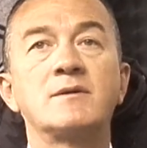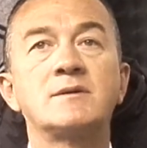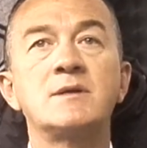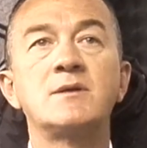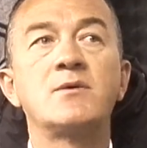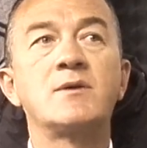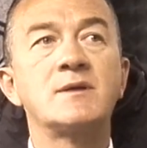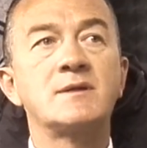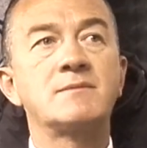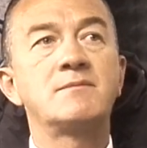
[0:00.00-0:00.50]

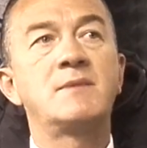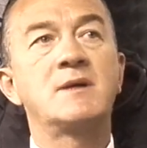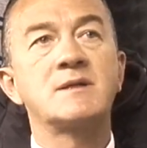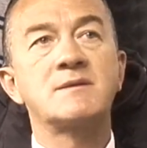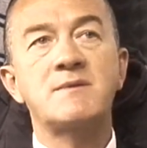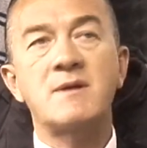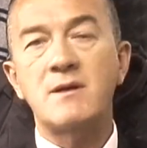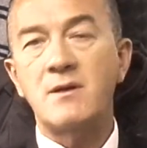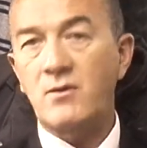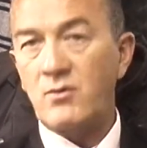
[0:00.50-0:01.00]
sino es más
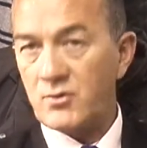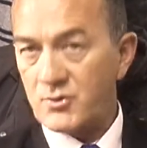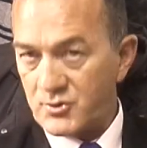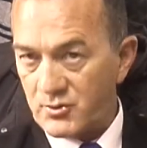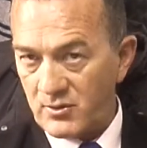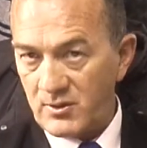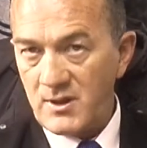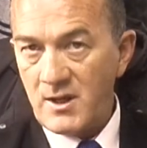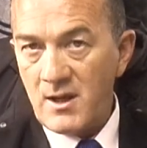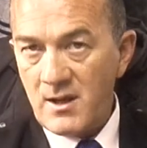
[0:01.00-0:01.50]
bien
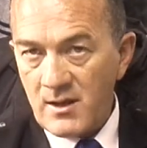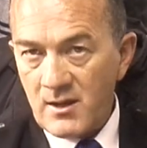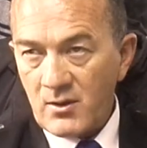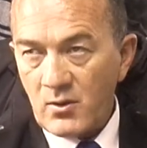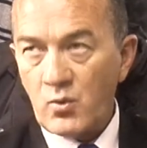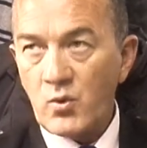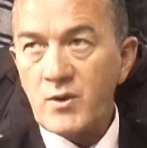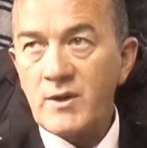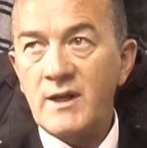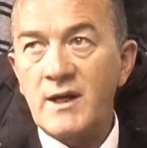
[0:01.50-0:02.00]

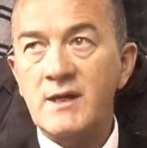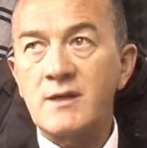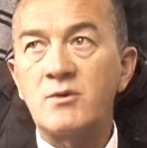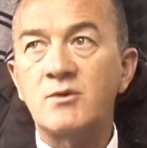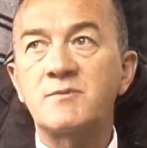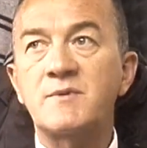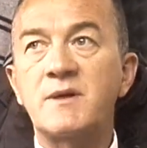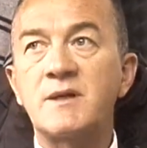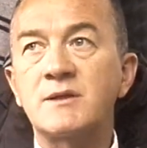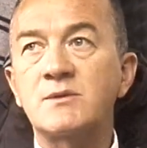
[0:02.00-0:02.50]
cuidar
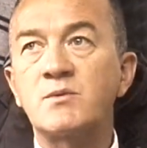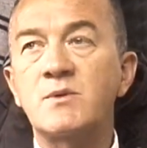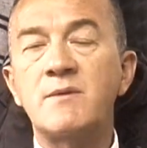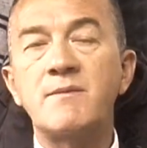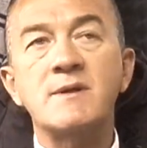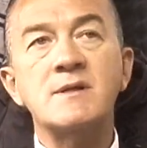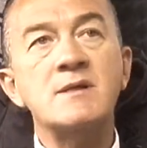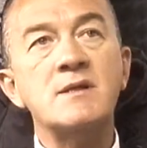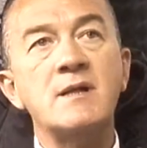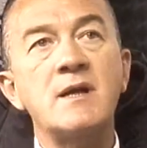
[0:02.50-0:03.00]
los bienes
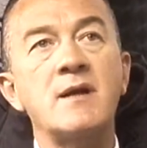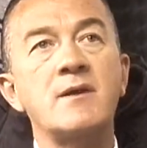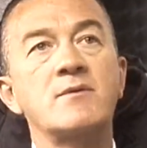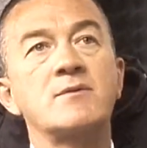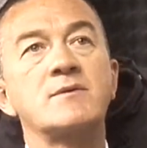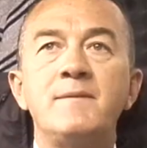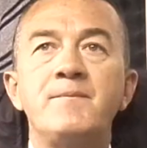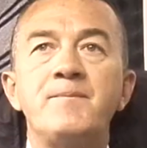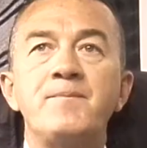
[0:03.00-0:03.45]
universitarios.